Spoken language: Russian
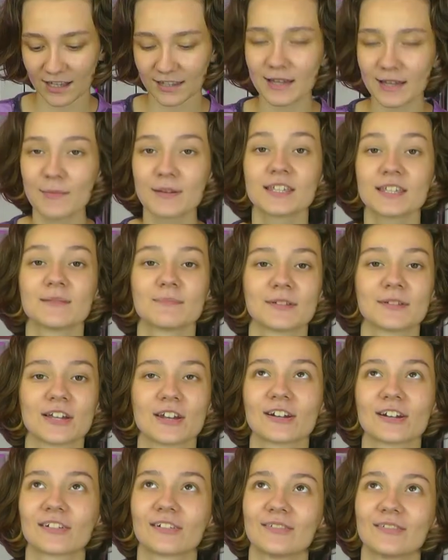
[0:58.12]
там один
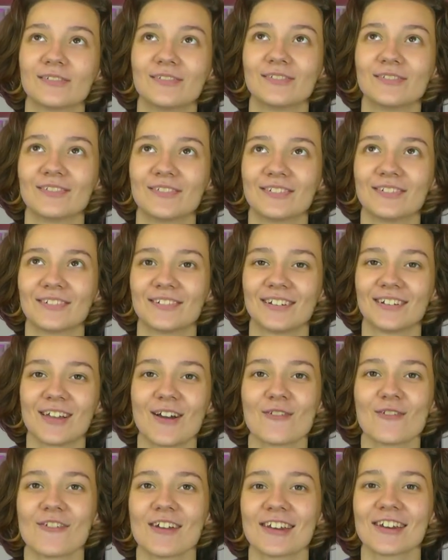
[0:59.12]
подарок.
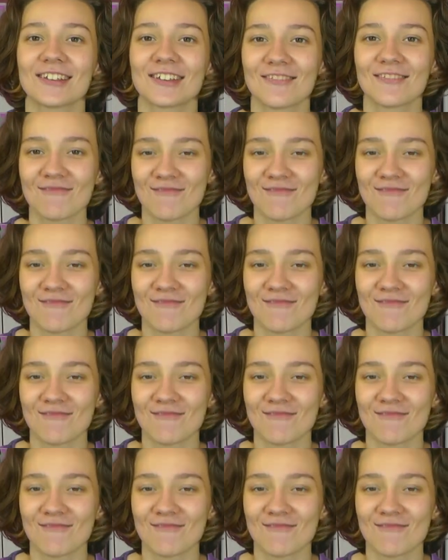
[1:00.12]
Я уверена.